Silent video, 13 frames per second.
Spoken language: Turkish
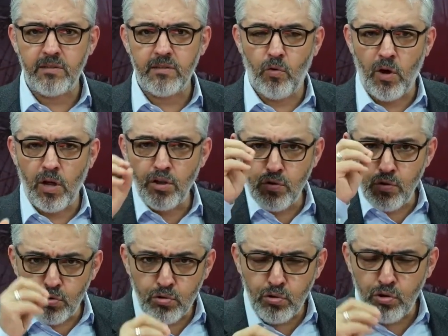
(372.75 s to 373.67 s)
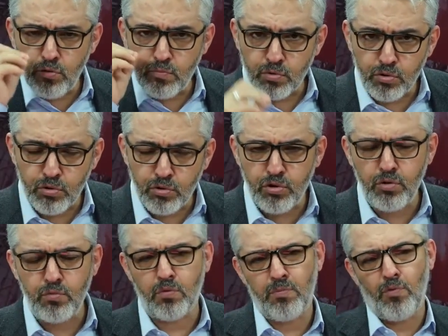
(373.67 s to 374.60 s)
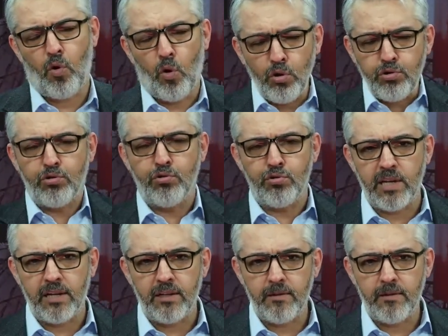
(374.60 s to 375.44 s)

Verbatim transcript: O anda yutkundun mu sustun mu olsun sen.